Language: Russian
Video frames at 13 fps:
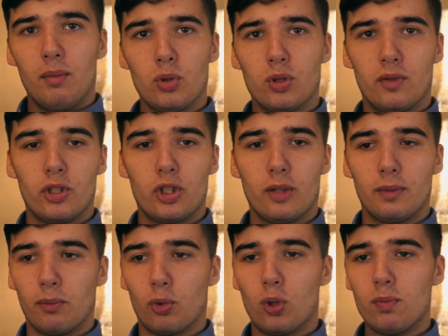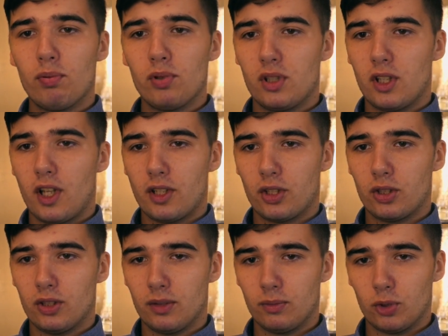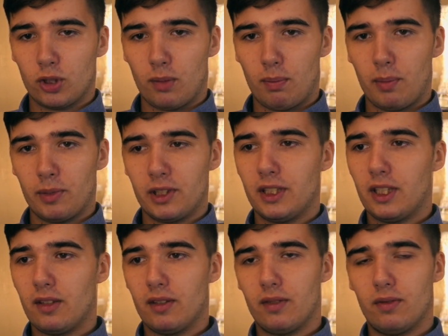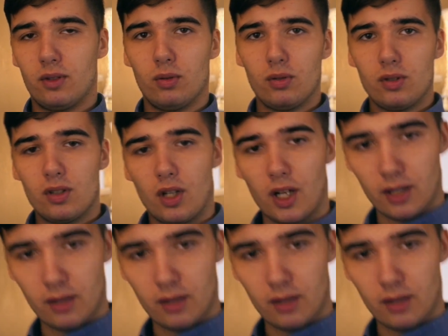Мы уже в лечебном корпусе. Я решил немножко помонтировать видос, а